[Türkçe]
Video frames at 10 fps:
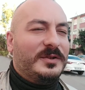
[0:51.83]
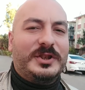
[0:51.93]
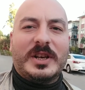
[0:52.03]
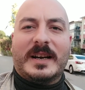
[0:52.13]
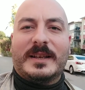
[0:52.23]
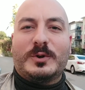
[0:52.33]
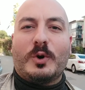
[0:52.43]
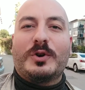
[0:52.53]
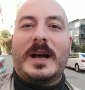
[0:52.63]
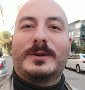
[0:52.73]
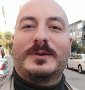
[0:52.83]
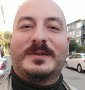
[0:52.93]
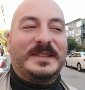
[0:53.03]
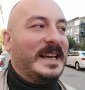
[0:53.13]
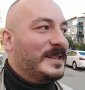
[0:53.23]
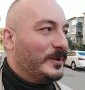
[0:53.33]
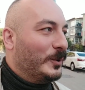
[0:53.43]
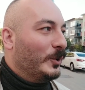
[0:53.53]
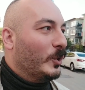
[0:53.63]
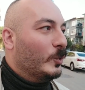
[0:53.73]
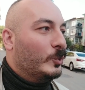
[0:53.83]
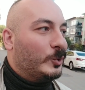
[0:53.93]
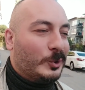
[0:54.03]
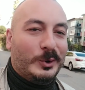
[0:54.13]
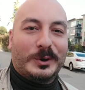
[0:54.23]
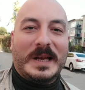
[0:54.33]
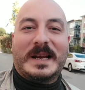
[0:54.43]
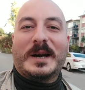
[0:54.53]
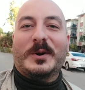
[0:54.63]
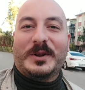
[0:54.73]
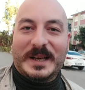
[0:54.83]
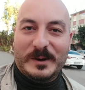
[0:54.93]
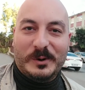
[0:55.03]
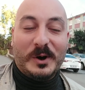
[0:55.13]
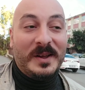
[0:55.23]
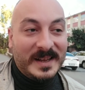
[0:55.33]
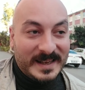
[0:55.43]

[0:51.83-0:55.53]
dışarıda çok rahat gezdiriyor, uçuruyor, tekrar ona geliyor.